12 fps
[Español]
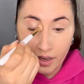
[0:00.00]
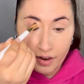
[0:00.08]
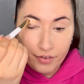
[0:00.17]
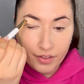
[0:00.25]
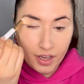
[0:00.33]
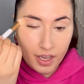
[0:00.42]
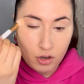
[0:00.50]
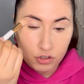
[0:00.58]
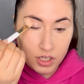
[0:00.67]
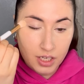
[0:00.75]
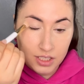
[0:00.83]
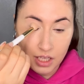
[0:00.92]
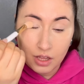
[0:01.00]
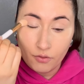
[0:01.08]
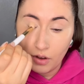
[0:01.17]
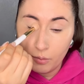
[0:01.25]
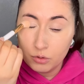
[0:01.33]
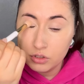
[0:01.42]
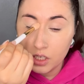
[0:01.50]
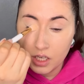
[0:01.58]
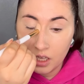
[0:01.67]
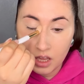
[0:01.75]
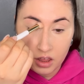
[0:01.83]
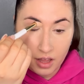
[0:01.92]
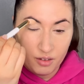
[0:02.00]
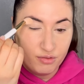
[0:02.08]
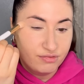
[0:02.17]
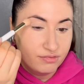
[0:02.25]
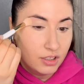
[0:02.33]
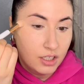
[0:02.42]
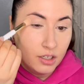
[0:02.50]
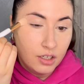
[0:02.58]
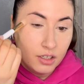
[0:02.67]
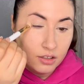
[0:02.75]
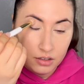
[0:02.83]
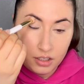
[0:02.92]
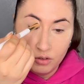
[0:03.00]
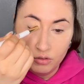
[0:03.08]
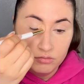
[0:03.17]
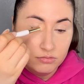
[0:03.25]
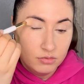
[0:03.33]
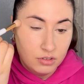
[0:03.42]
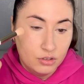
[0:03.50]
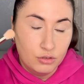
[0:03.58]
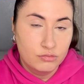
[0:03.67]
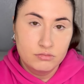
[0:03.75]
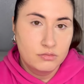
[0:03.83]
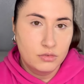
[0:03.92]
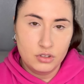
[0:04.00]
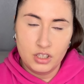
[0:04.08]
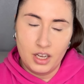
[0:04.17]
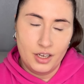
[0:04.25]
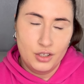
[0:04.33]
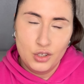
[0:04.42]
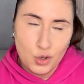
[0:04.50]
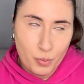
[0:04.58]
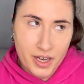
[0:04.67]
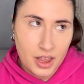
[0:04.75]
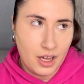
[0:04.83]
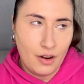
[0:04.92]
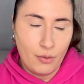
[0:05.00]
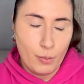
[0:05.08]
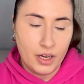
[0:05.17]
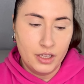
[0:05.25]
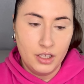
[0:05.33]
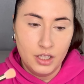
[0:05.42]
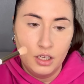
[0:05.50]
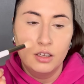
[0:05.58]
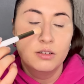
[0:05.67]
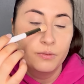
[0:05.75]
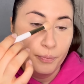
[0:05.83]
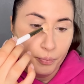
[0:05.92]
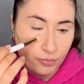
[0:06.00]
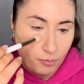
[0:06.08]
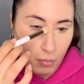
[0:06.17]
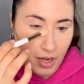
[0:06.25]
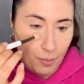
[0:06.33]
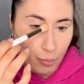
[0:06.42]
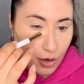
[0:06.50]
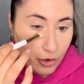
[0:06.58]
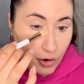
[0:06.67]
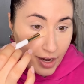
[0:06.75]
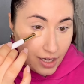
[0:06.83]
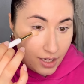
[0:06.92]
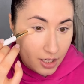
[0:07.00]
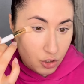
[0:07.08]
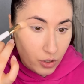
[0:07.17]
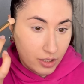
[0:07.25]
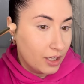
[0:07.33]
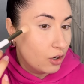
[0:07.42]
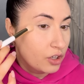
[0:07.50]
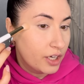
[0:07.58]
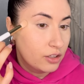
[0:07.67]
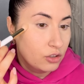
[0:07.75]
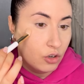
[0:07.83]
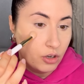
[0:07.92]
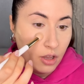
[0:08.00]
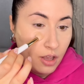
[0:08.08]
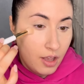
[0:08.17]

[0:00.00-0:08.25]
Es verdad que hay cosas que se hacen famosas y que dices, tío, no, o sea, no merece la fama que tiene. Vale, pues no es el caso de este corrector.